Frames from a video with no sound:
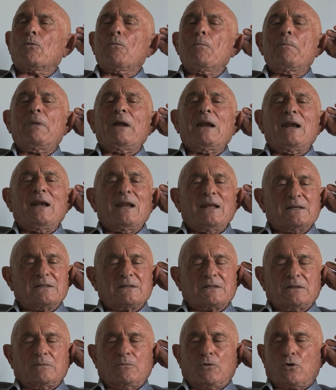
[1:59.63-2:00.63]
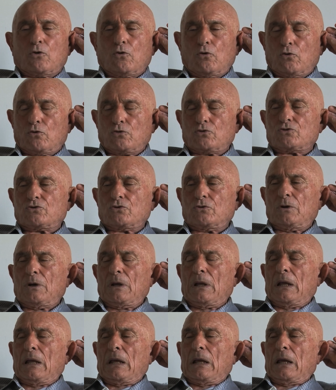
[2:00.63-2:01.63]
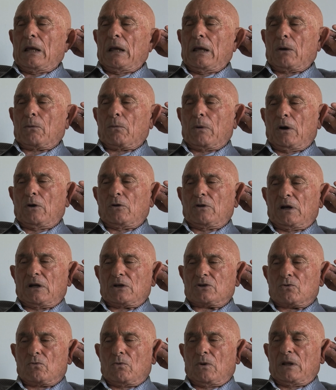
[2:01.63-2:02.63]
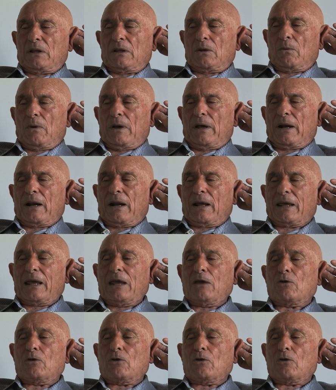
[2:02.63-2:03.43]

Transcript: un bellissimo corso, quello della scuola di guerra, che